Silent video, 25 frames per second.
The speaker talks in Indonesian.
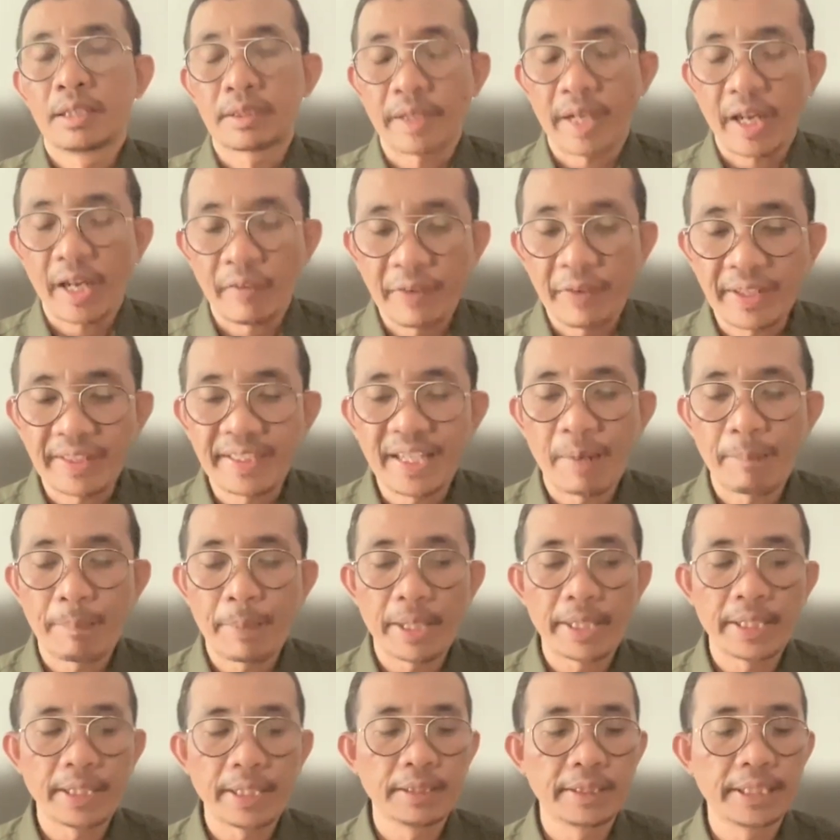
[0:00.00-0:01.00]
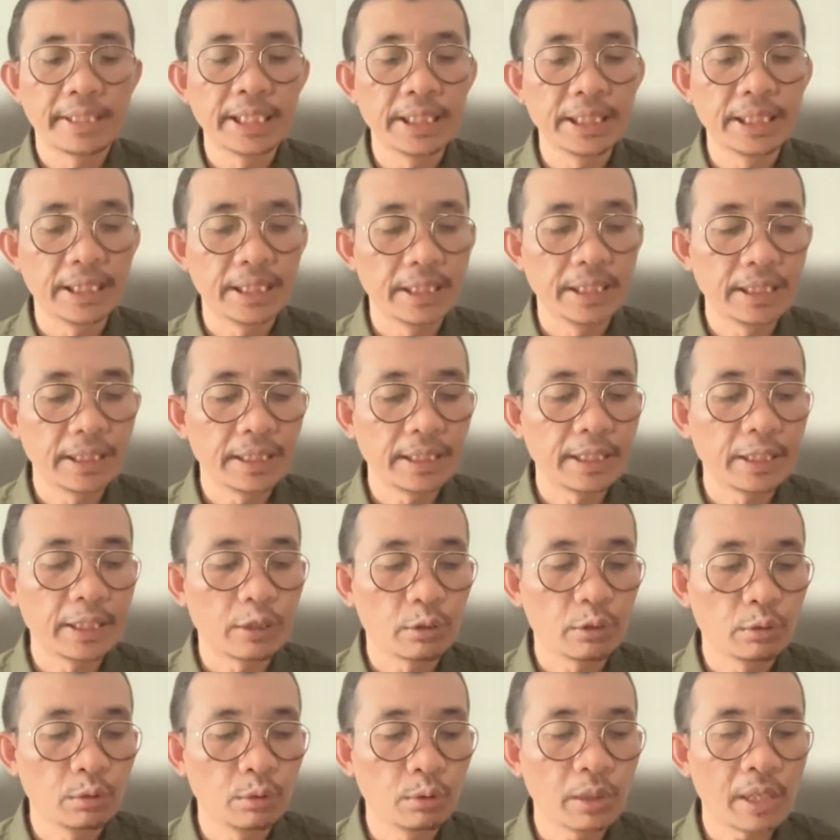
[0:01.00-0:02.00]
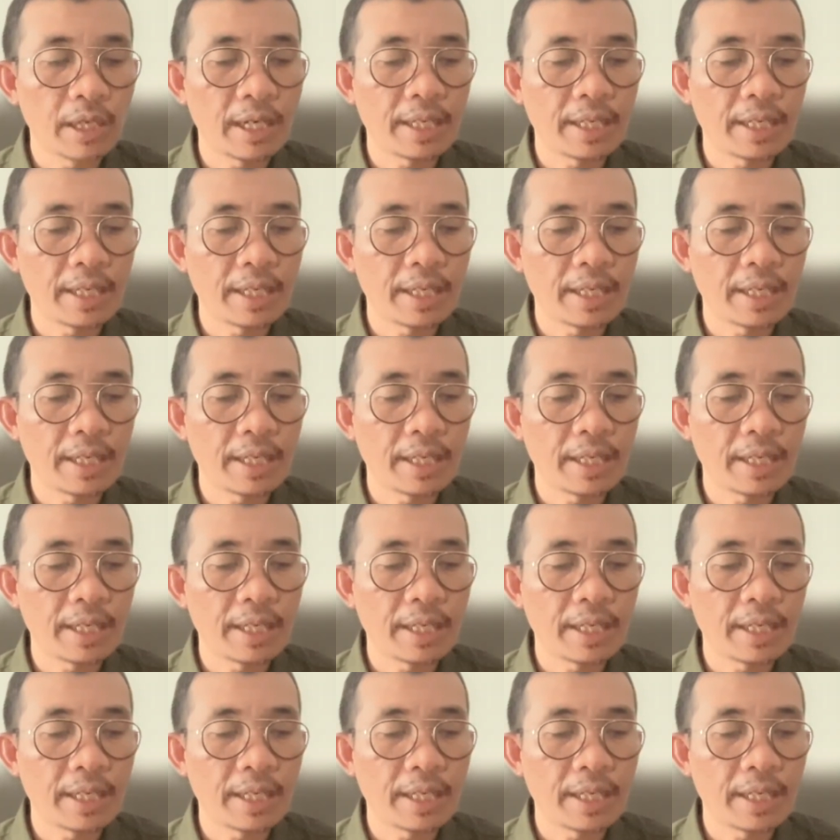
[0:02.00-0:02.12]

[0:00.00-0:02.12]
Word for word: traffic yang paling tinggi itu